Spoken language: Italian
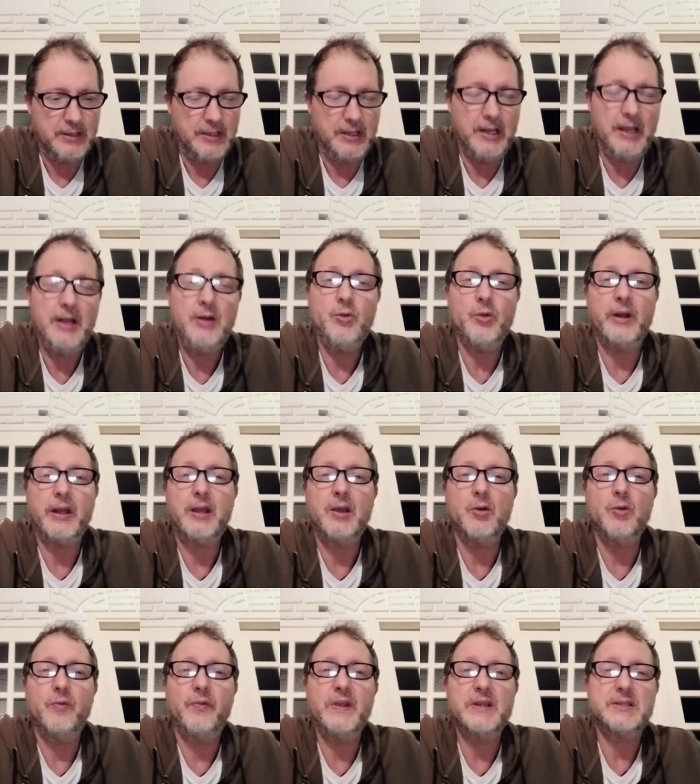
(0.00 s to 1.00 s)
E allora
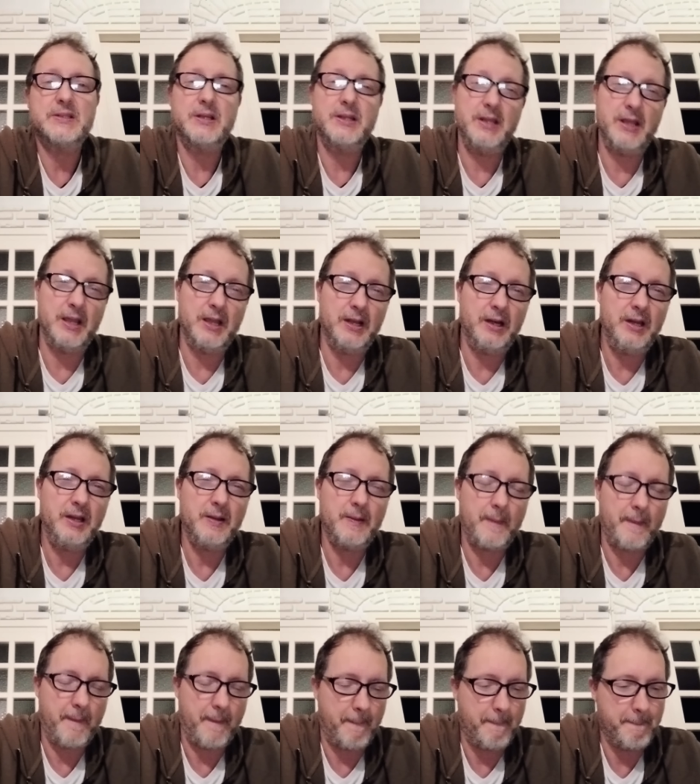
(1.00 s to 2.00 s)
Carlo Festa ieri,
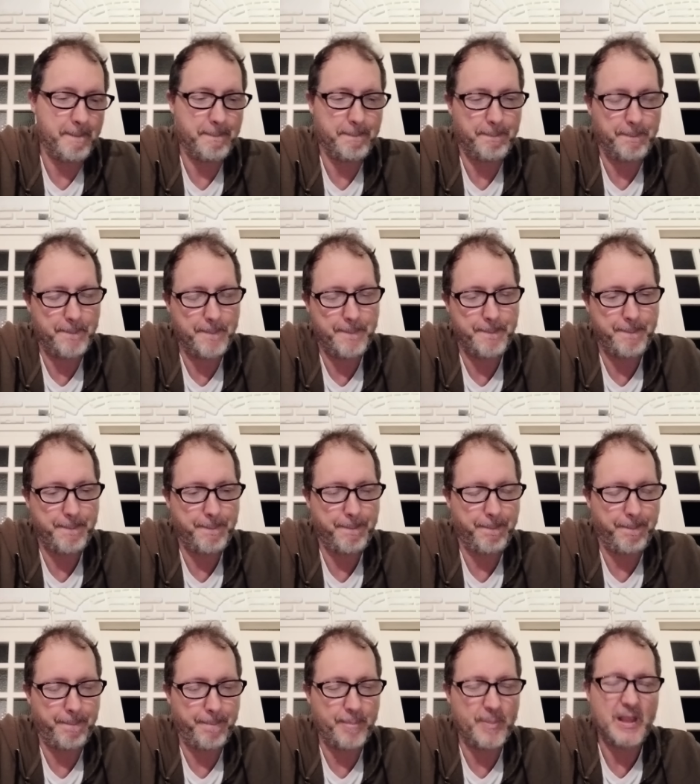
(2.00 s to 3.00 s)

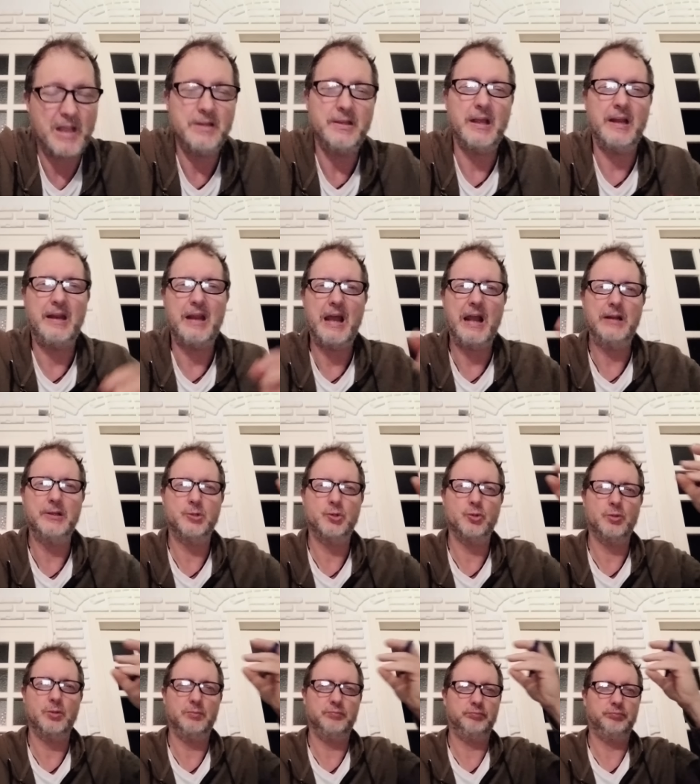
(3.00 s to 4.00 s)

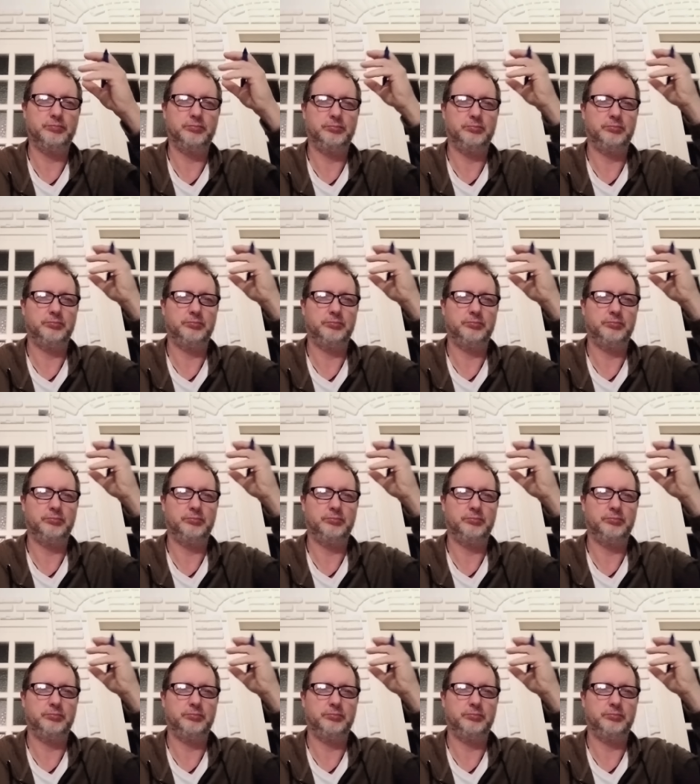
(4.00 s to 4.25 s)
dall'alto